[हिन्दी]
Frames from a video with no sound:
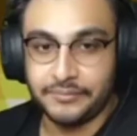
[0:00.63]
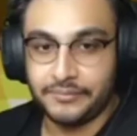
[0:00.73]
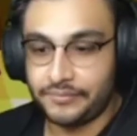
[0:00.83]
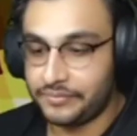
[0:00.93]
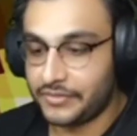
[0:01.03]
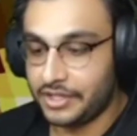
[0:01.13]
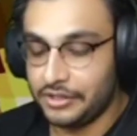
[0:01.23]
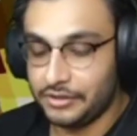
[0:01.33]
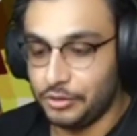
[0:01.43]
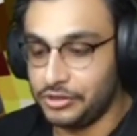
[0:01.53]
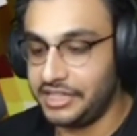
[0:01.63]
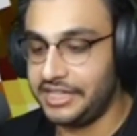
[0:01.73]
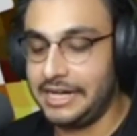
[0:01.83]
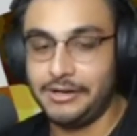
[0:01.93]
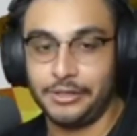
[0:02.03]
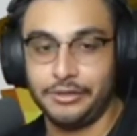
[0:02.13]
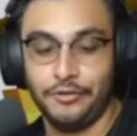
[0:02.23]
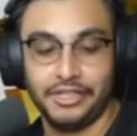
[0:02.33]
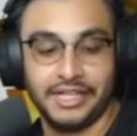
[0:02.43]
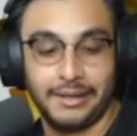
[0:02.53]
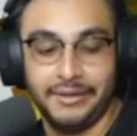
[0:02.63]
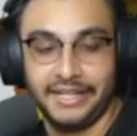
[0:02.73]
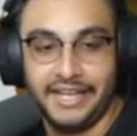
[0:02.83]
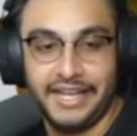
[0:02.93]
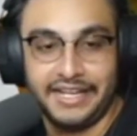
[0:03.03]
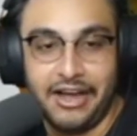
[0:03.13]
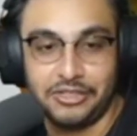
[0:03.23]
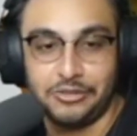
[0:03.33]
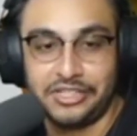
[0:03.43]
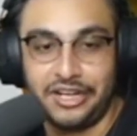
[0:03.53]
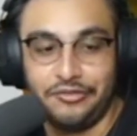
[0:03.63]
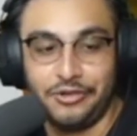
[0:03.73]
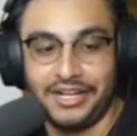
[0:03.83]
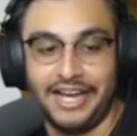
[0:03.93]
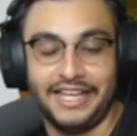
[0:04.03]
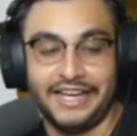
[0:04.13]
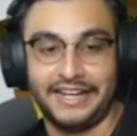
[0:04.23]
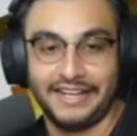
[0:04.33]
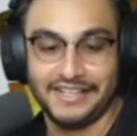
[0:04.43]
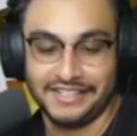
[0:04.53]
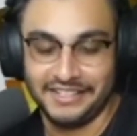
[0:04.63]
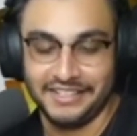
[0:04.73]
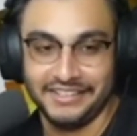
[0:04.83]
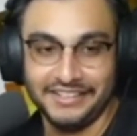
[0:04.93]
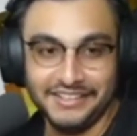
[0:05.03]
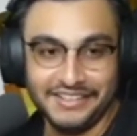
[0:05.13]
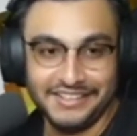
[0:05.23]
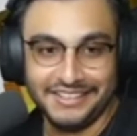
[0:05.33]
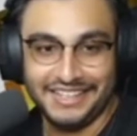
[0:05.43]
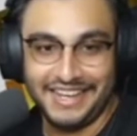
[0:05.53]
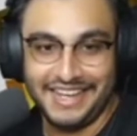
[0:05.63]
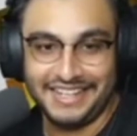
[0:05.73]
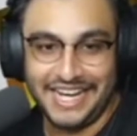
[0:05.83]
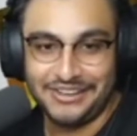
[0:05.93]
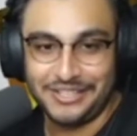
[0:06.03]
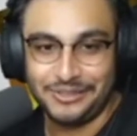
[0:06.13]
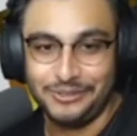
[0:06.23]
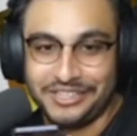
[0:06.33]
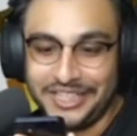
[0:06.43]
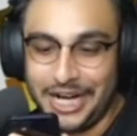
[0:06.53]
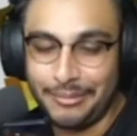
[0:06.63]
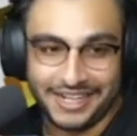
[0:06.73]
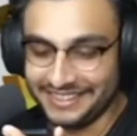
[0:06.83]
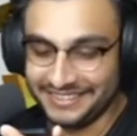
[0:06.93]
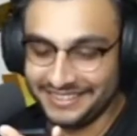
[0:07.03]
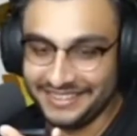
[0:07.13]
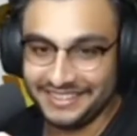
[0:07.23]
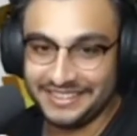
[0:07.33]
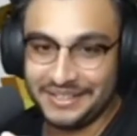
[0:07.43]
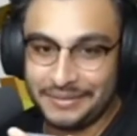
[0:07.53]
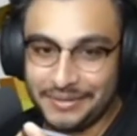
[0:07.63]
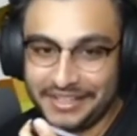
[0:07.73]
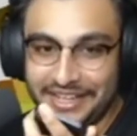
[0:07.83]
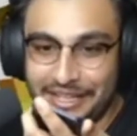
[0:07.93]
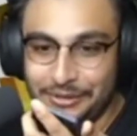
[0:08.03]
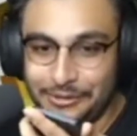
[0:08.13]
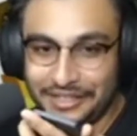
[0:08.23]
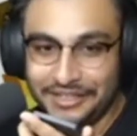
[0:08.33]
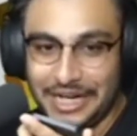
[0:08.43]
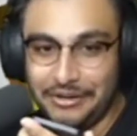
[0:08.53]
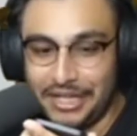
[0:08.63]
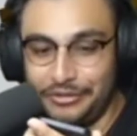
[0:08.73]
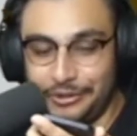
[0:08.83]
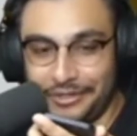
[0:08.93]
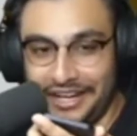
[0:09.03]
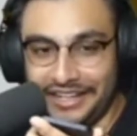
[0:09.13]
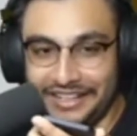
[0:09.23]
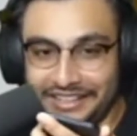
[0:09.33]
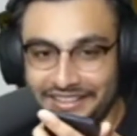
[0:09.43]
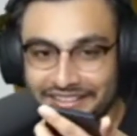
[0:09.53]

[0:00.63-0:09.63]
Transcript: दूसरे गाँव वालों को फोन कर रहे हूँ ठीक है एक गाँव से दूसरे का फोन लगाया जा रहा है ठीक है ये एक गाँव से दूसरे गाँव पे फोन लगाई जा रही है पर क्या दूसरे गाँव वाला फोन उठाएगा